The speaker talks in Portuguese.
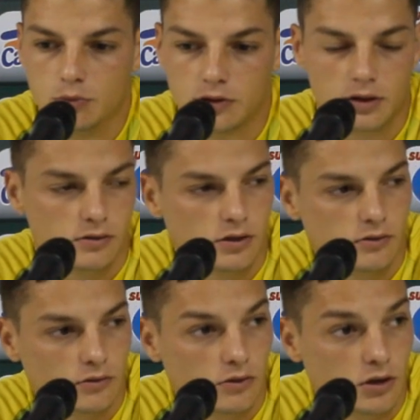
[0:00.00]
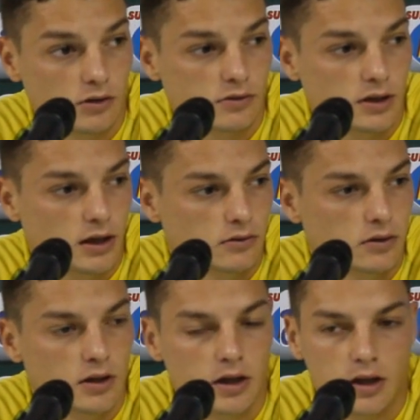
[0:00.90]
buscar o resu resultado.
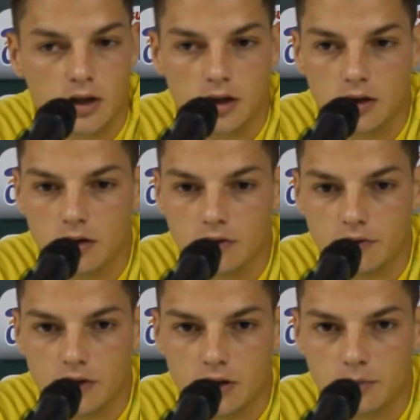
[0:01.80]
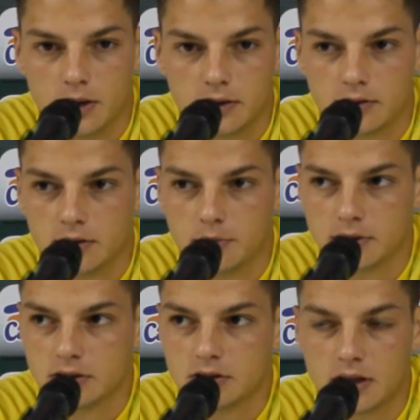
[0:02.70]
Ele não veio, mas,
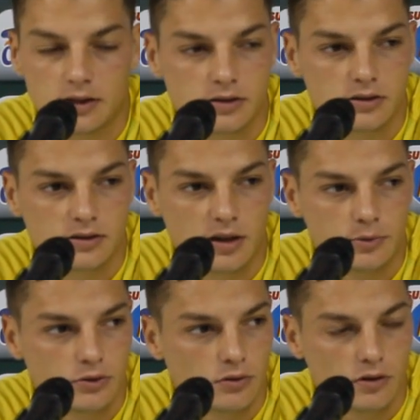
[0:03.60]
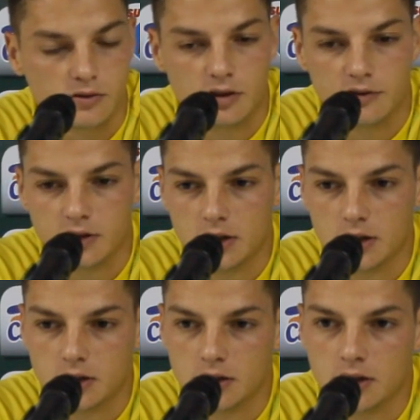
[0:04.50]
mas dentro de casa a gente sabe do nosso dever
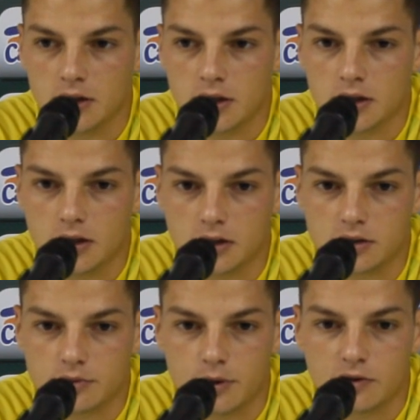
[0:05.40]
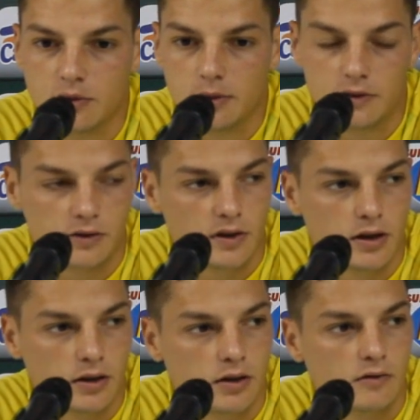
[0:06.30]
e, e a gente mais uma vez
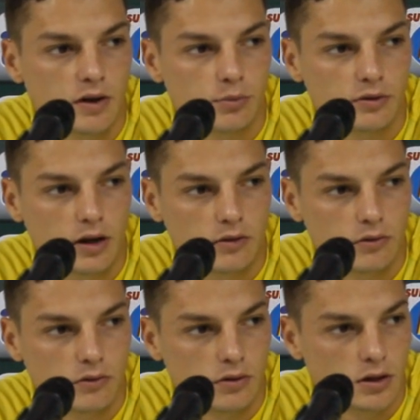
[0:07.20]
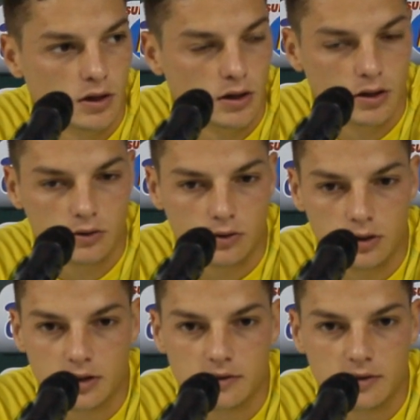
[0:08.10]
vai, vai buscar com
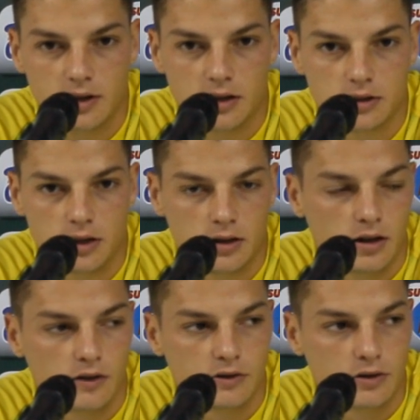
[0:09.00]
toda intensidade a, a